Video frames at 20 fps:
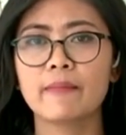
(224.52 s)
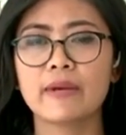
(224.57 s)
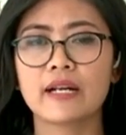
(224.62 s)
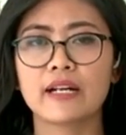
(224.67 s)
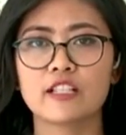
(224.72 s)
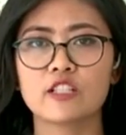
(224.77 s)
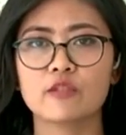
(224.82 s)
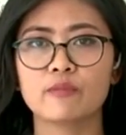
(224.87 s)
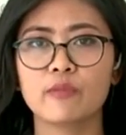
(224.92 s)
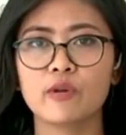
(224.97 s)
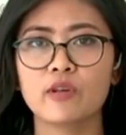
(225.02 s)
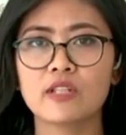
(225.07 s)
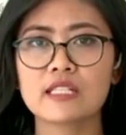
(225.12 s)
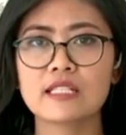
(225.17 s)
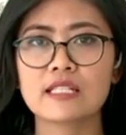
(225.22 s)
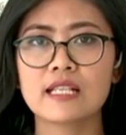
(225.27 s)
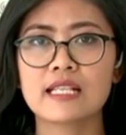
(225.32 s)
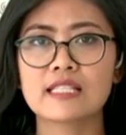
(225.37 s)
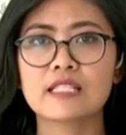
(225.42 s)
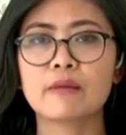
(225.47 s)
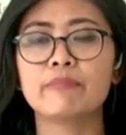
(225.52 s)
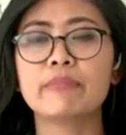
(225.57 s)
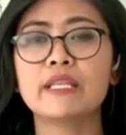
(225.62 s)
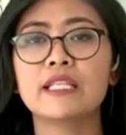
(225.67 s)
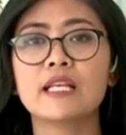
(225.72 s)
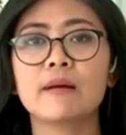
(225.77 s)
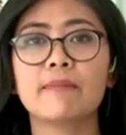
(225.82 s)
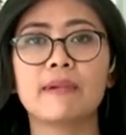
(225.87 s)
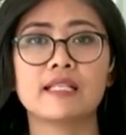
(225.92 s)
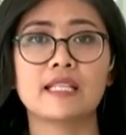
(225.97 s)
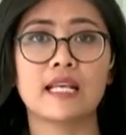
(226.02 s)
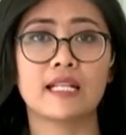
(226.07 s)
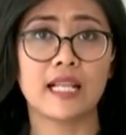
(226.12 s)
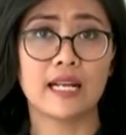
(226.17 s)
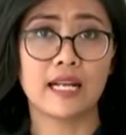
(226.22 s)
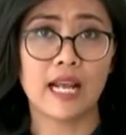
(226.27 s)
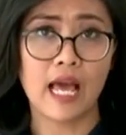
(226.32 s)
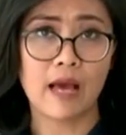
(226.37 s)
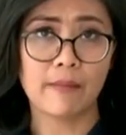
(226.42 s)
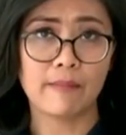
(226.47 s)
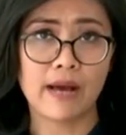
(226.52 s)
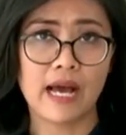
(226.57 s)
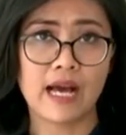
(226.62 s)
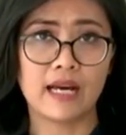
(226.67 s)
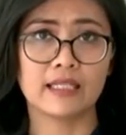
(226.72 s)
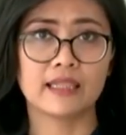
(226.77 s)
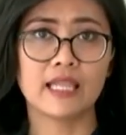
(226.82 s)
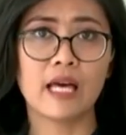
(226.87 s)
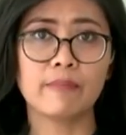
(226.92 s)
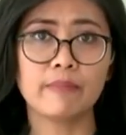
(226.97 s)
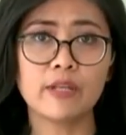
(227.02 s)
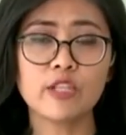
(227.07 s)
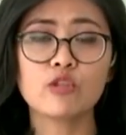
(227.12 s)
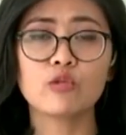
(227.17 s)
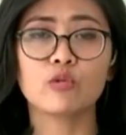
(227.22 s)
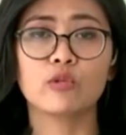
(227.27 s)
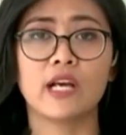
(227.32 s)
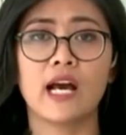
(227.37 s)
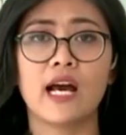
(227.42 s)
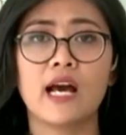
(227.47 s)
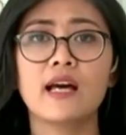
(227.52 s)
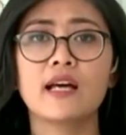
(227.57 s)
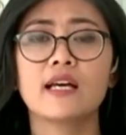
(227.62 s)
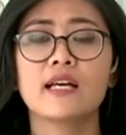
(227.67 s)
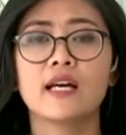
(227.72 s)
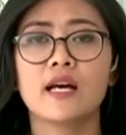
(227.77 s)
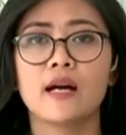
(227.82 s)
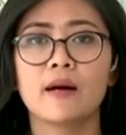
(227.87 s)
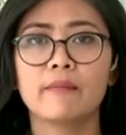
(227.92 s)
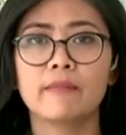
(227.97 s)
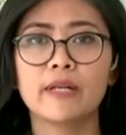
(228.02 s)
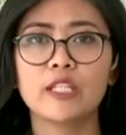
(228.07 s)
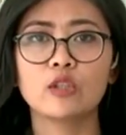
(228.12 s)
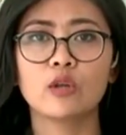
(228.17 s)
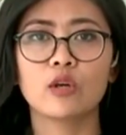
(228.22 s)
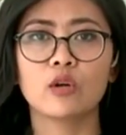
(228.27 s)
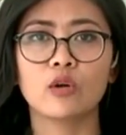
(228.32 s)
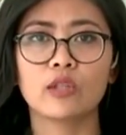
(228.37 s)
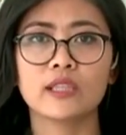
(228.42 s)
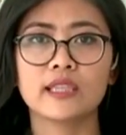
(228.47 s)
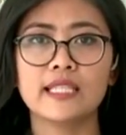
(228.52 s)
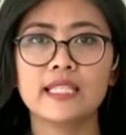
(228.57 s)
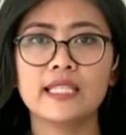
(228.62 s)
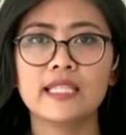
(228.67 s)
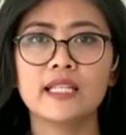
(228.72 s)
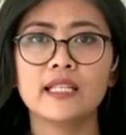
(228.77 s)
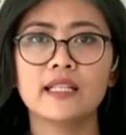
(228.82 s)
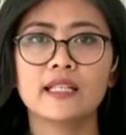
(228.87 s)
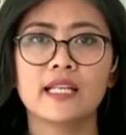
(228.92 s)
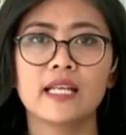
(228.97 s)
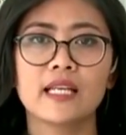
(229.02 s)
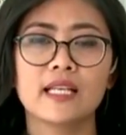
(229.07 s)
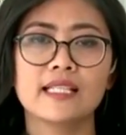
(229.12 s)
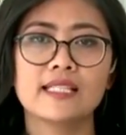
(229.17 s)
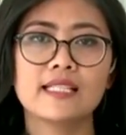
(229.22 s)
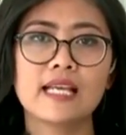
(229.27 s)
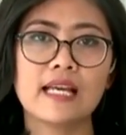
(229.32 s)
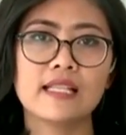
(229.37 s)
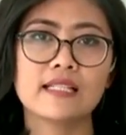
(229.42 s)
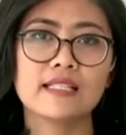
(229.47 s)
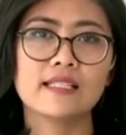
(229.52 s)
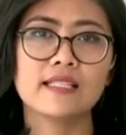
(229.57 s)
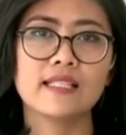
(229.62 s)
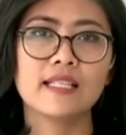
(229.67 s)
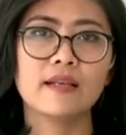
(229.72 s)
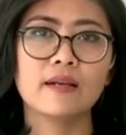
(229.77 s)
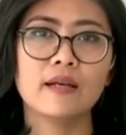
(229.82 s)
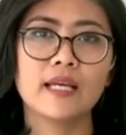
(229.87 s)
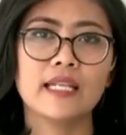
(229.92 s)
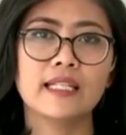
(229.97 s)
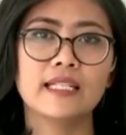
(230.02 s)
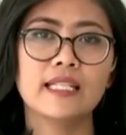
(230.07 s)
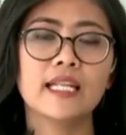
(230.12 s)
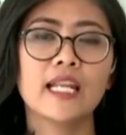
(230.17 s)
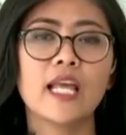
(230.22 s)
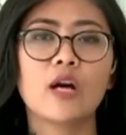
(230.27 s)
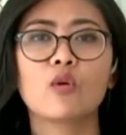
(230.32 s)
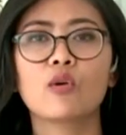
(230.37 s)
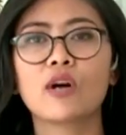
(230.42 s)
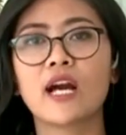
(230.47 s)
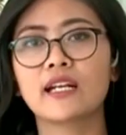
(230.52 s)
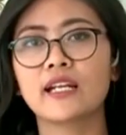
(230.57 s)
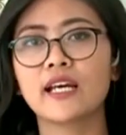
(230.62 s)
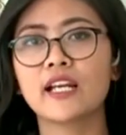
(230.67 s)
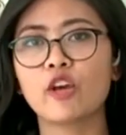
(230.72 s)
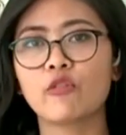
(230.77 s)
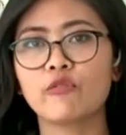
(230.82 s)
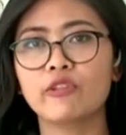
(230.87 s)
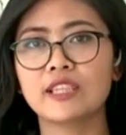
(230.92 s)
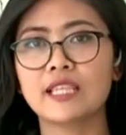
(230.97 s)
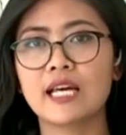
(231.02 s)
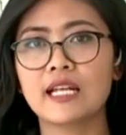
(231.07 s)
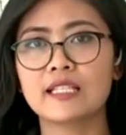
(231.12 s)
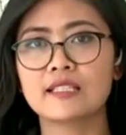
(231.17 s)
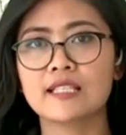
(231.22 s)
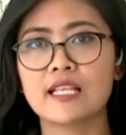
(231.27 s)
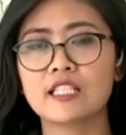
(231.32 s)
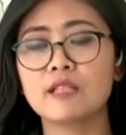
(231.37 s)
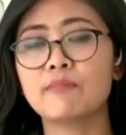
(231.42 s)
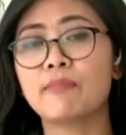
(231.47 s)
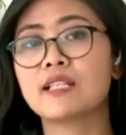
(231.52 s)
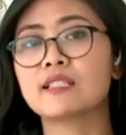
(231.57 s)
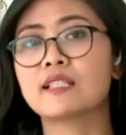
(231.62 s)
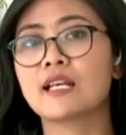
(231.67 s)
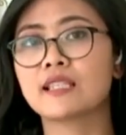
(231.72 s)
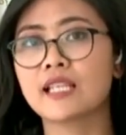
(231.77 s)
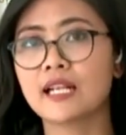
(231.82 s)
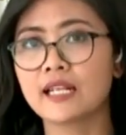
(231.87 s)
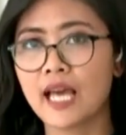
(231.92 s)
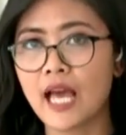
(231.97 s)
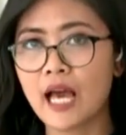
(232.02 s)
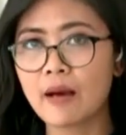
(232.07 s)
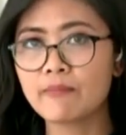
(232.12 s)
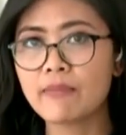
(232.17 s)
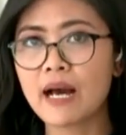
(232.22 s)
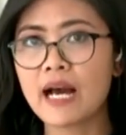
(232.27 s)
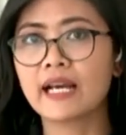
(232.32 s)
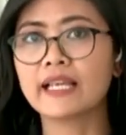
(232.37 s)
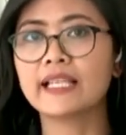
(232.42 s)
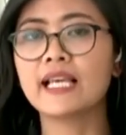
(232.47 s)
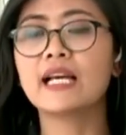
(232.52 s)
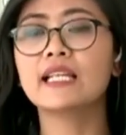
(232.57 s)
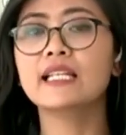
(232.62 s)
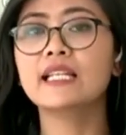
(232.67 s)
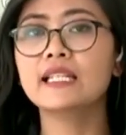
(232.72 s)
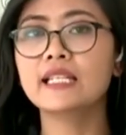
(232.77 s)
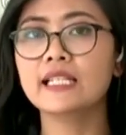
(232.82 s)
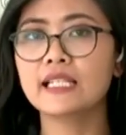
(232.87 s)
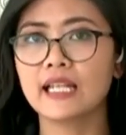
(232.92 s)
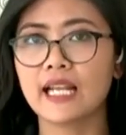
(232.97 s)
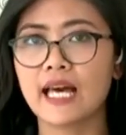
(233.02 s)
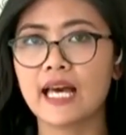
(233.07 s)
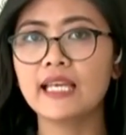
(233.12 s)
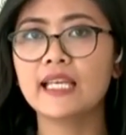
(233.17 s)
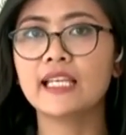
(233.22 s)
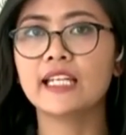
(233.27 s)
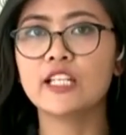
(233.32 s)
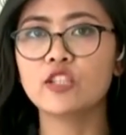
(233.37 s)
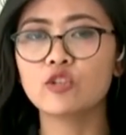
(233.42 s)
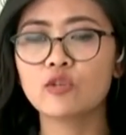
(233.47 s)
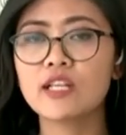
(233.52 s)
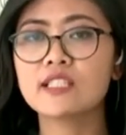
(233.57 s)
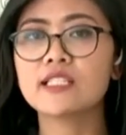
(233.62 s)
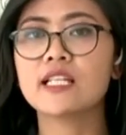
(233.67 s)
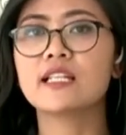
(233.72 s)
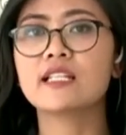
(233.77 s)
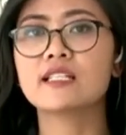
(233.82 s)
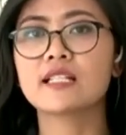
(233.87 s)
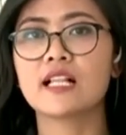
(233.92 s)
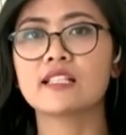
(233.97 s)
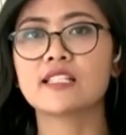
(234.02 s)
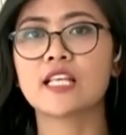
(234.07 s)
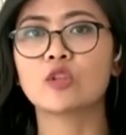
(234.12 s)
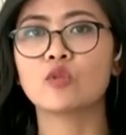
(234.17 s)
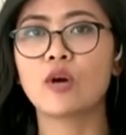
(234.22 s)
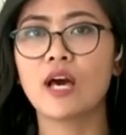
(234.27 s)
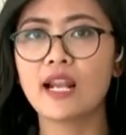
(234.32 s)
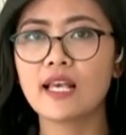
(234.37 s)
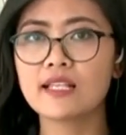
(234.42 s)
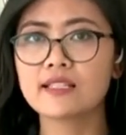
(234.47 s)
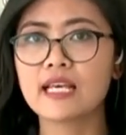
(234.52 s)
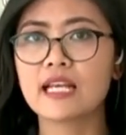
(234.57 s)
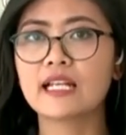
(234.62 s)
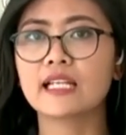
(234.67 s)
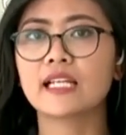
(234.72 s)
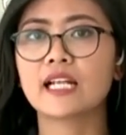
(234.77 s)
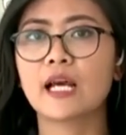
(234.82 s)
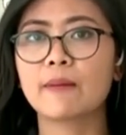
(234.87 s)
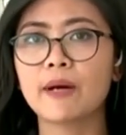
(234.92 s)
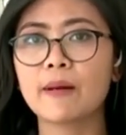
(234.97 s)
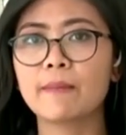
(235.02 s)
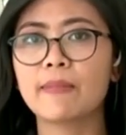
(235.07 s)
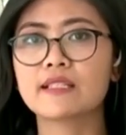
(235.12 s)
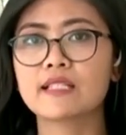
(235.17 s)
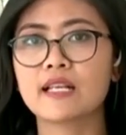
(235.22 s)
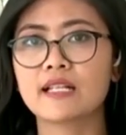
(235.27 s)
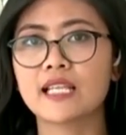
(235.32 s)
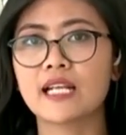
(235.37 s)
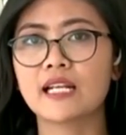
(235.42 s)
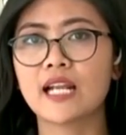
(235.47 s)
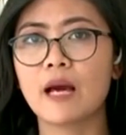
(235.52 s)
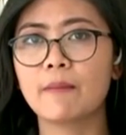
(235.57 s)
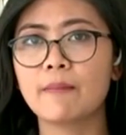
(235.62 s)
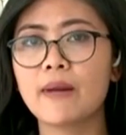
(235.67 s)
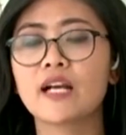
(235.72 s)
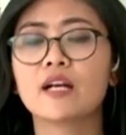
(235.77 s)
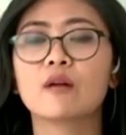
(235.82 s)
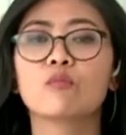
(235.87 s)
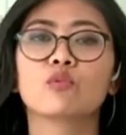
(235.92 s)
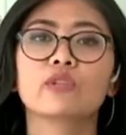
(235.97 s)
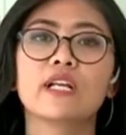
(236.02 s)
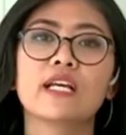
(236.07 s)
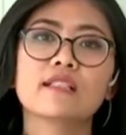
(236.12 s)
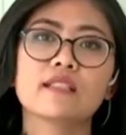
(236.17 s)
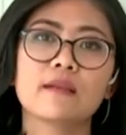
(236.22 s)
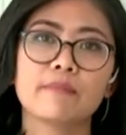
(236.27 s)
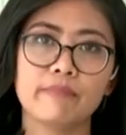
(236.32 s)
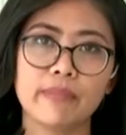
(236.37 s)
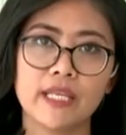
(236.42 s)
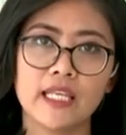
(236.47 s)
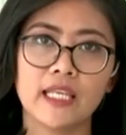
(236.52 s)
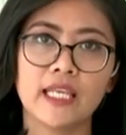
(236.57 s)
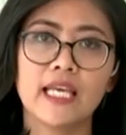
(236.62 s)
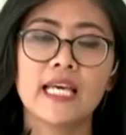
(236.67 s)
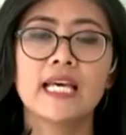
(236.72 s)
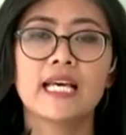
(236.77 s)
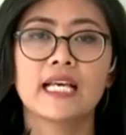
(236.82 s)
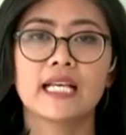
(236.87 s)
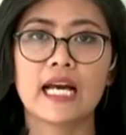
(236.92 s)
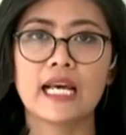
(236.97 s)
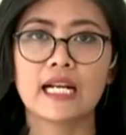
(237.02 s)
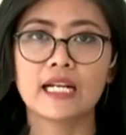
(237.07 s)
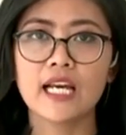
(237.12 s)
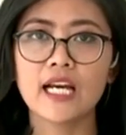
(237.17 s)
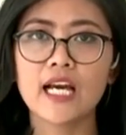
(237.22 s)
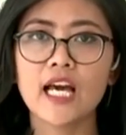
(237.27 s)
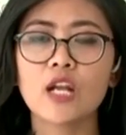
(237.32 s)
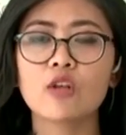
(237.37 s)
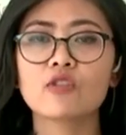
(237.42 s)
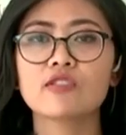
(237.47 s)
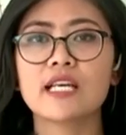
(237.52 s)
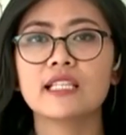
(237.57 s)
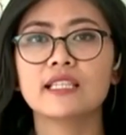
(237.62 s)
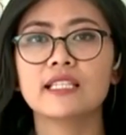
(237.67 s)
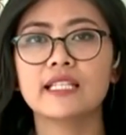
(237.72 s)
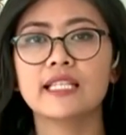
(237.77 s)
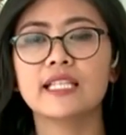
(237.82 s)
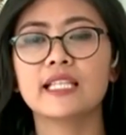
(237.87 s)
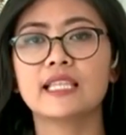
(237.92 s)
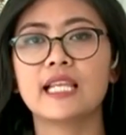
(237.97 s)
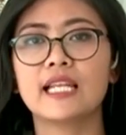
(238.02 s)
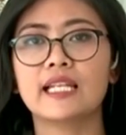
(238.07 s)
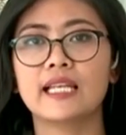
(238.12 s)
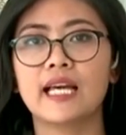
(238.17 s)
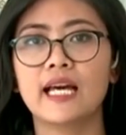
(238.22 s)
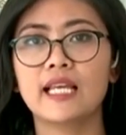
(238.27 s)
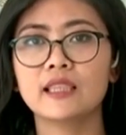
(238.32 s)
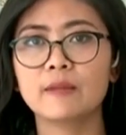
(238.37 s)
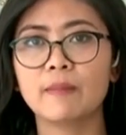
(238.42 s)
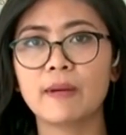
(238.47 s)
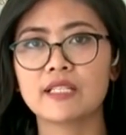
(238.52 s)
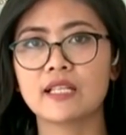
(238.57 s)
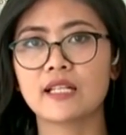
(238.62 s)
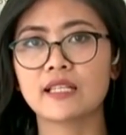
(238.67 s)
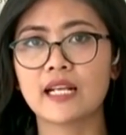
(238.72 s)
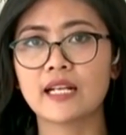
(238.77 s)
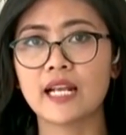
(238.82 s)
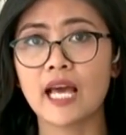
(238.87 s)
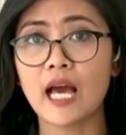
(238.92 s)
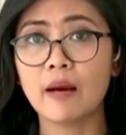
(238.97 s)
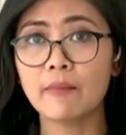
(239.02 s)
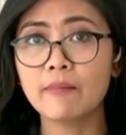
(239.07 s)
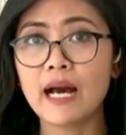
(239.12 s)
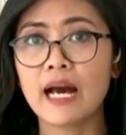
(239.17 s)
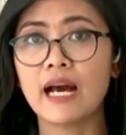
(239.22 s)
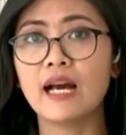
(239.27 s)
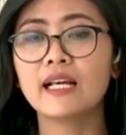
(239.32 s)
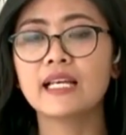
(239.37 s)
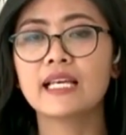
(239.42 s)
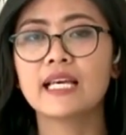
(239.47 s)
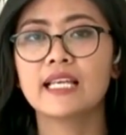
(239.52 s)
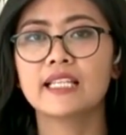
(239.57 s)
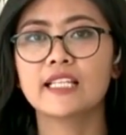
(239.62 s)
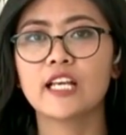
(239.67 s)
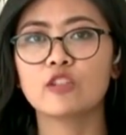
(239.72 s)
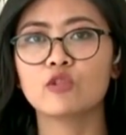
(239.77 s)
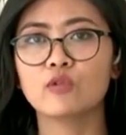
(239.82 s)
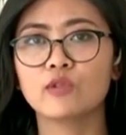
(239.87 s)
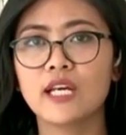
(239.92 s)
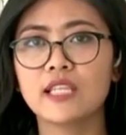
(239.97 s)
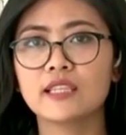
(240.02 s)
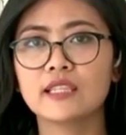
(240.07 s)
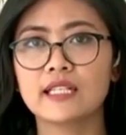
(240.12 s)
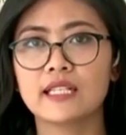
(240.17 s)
merespons sepinya pasar Tanah Abang, tapi juga menyoroti janji dilakukannya revitalisasi Pasar Tanah Abang yang dinilai ini juga jadi salah satu alasan kenapa Pasar Tanah Abang kemudian sepi. Karena kalau saat ini kita lihat di Pasar Tanah Abang yang sudah